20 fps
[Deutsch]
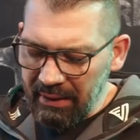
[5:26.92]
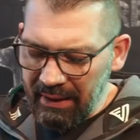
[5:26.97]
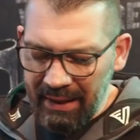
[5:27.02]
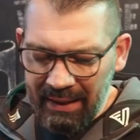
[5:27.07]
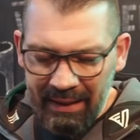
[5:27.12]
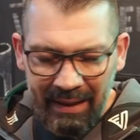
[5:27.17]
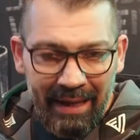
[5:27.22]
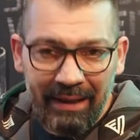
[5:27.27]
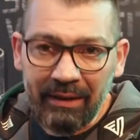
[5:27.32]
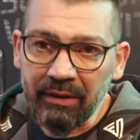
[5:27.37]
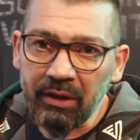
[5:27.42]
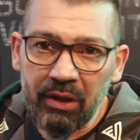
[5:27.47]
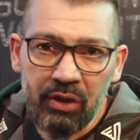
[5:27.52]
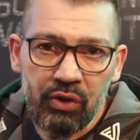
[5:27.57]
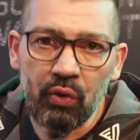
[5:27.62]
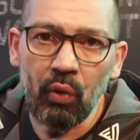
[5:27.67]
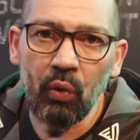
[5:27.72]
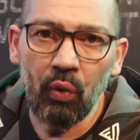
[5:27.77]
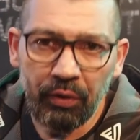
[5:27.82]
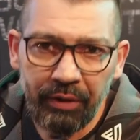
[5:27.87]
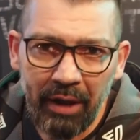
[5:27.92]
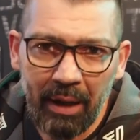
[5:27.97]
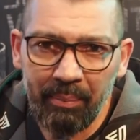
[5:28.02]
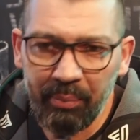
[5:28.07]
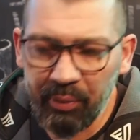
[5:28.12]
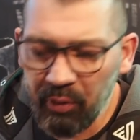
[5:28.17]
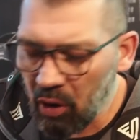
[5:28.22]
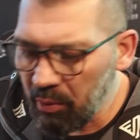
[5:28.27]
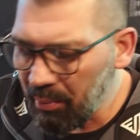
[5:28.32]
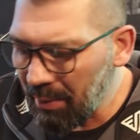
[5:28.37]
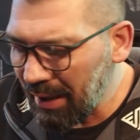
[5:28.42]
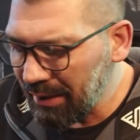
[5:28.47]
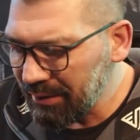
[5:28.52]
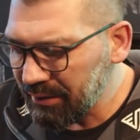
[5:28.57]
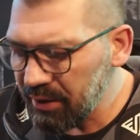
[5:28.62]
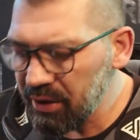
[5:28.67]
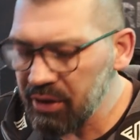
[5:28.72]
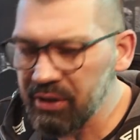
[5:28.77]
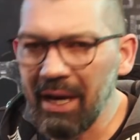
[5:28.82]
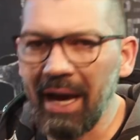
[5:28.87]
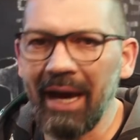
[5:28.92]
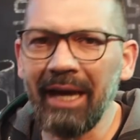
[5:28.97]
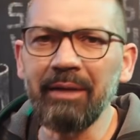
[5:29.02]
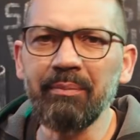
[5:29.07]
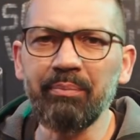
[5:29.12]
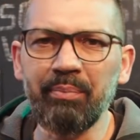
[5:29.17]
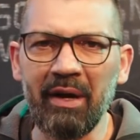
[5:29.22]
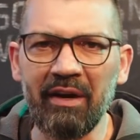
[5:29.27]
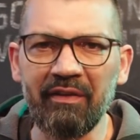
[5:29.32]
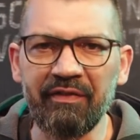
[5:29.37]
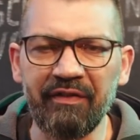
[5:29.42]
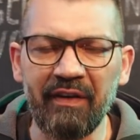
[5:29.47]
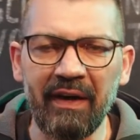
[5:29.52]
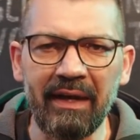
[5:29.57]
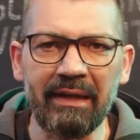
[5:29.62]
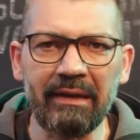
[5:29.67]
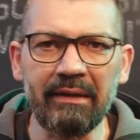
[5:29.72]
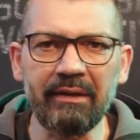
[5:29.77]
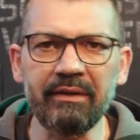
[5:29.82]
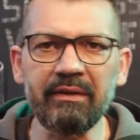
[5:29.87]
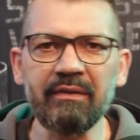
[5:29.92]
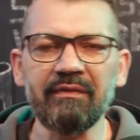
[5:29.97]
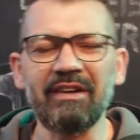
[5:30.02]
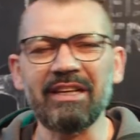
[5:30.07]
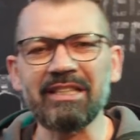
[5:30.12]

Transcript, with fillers: elektrisch oder pneumatisch, ein paar Pfeilen,